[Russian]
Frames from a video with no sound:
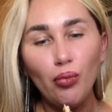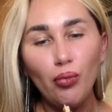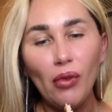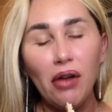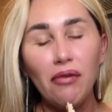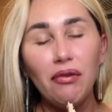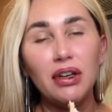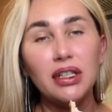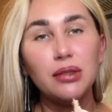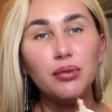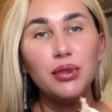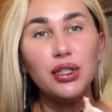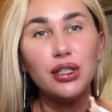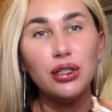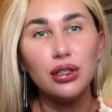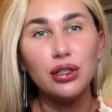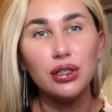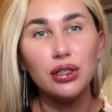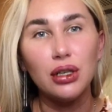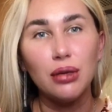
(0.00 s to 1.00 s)
Возьмите
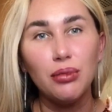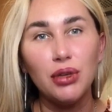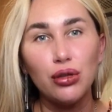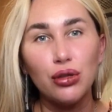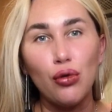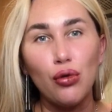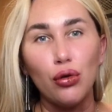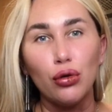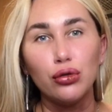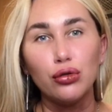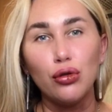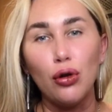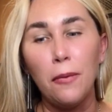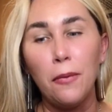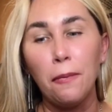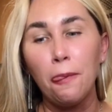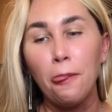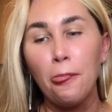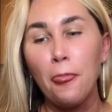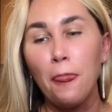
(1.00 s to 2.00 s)
на заметку,
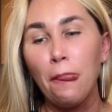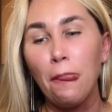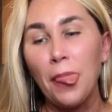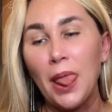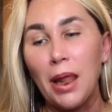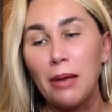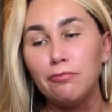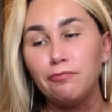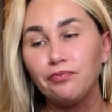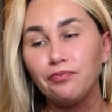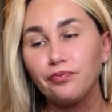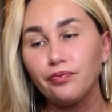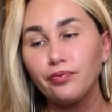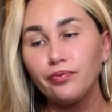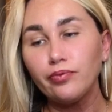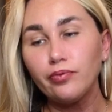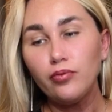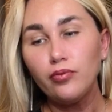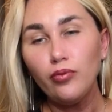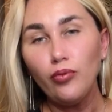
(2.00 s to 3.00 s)
кто,
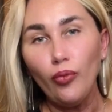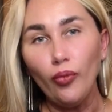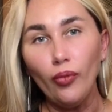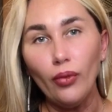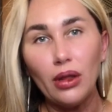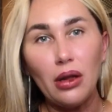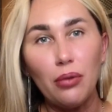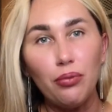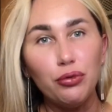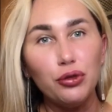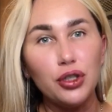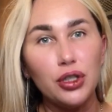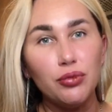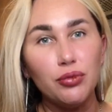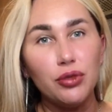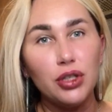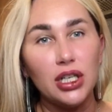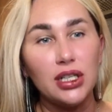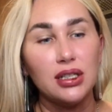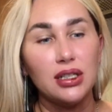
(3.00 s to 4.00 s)
допустим,
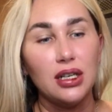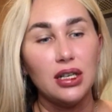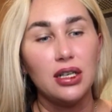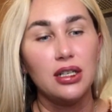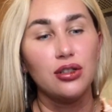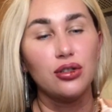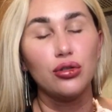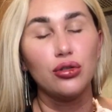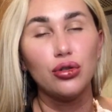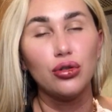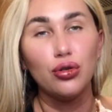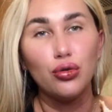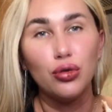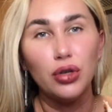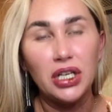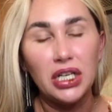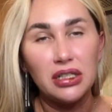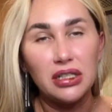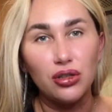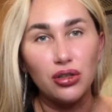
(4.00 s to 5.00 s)
часто ест,
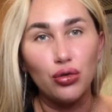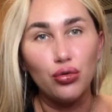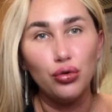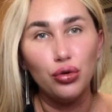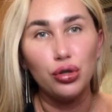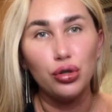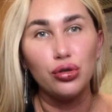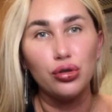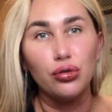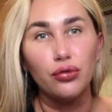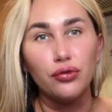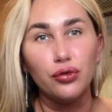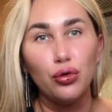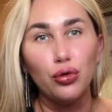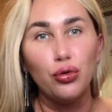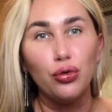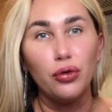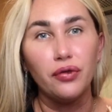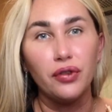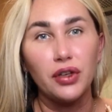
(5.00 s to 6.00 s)
ест курицу в
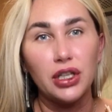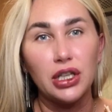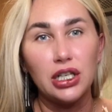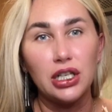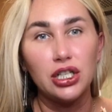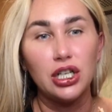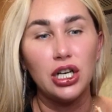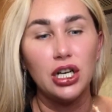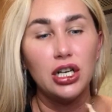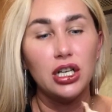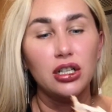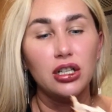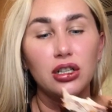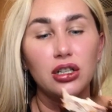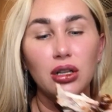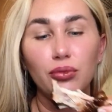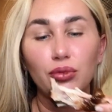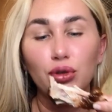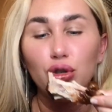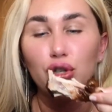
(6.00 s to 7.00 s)
духовке, да, жареные
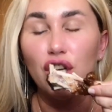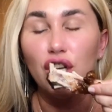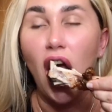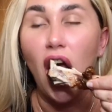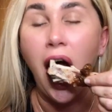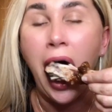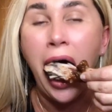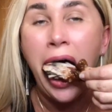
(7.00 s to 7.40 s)
там ножки.